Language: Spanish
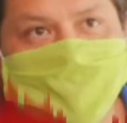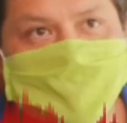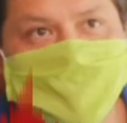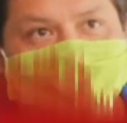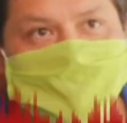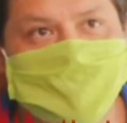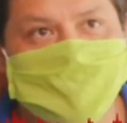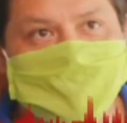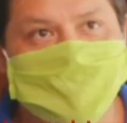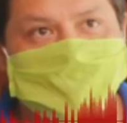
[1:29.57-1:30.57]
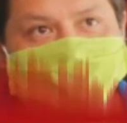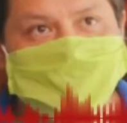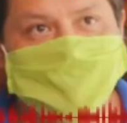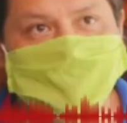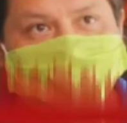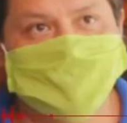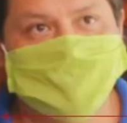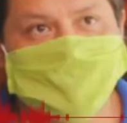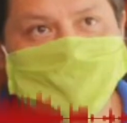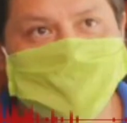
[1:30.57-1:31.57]
las 8 a 12 horas.
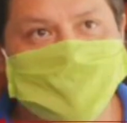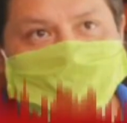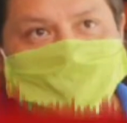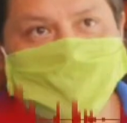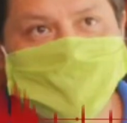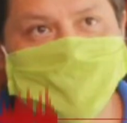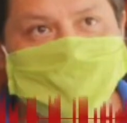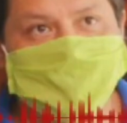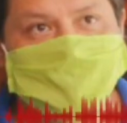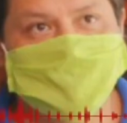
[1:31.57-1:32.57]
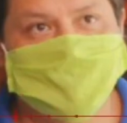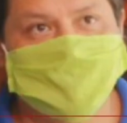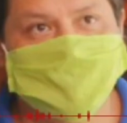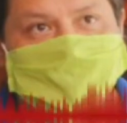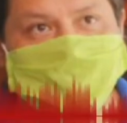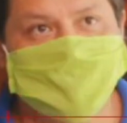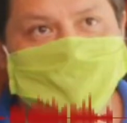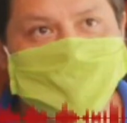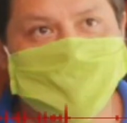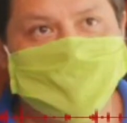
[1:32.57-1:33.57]
Y bueno, eh, todos ya
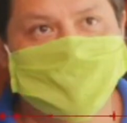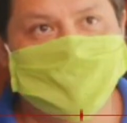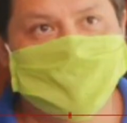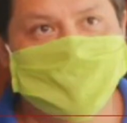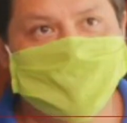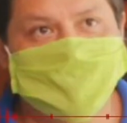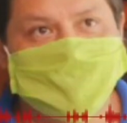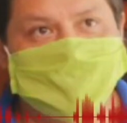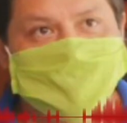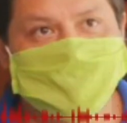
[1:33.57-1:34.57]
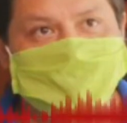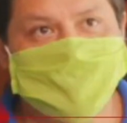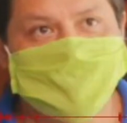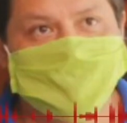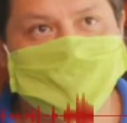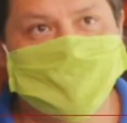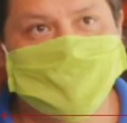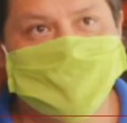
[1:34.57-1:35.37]
tienen un cronograma de estudio ahí.